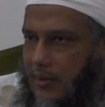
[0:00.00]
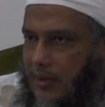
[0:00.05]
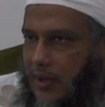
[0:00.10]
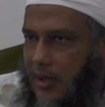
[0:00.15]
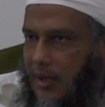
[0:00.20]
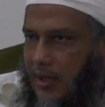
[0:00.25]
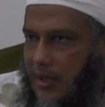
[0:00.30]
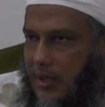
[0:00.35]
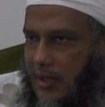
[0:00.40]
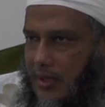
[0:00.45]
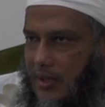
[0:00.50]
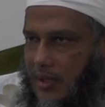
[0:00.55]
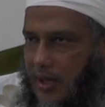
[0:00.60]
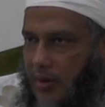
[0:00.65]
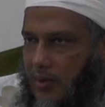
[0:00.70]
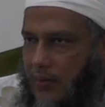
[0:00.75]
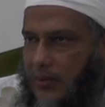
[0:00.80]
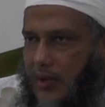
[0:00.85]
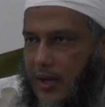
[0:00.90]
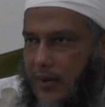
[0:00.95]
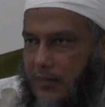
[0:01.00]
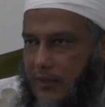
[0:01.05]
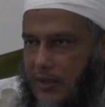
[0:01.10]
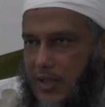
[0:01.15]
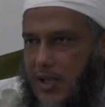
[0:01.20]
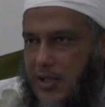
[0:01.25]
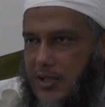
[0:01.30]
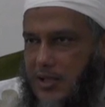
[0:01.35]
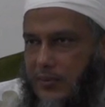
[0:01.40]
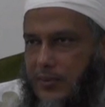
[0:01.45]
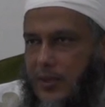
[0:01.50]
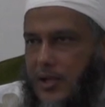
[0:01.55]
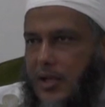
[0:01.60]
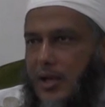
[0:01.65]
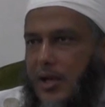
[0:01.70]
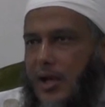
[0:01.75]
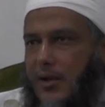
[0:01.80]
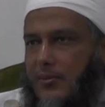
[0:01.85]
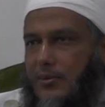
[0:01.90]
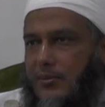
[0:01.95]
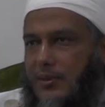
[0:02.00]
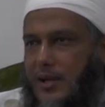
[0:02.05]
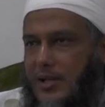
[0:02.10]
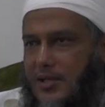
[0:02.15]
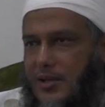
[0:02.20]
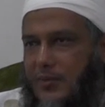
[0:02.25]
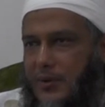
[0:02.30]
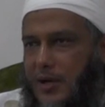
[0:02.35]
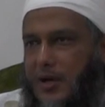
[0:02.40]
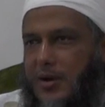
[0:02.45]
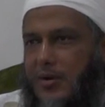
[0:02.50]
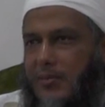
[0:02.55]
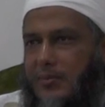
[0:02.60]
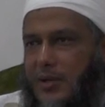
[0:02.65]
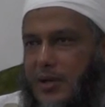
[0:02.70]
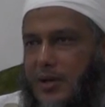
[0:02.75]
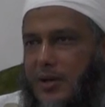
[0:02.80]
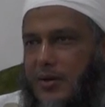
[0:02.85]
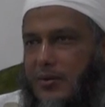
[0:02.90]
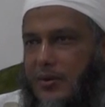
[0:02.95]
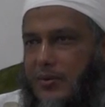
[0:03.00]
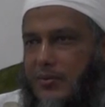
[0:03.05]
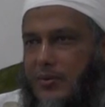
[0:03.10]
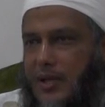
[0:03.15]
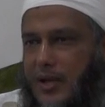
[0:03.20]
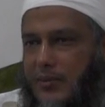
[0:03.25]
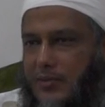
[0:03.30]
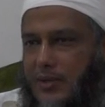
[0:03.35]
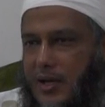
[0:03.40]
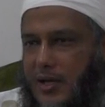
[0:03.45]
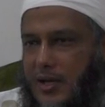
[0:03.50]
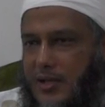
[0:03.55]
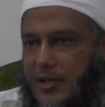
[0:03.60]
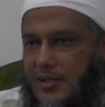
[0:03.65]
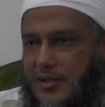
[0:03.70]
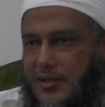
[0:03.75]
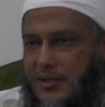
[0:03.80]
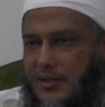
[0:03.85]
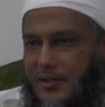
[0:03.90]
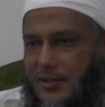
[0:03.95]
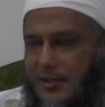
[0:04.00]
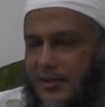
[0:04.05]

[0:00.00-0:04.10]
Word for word: الذين جاءوا في العام التاسع بخلاف ما سبقهم مثلا وفد عبد القيس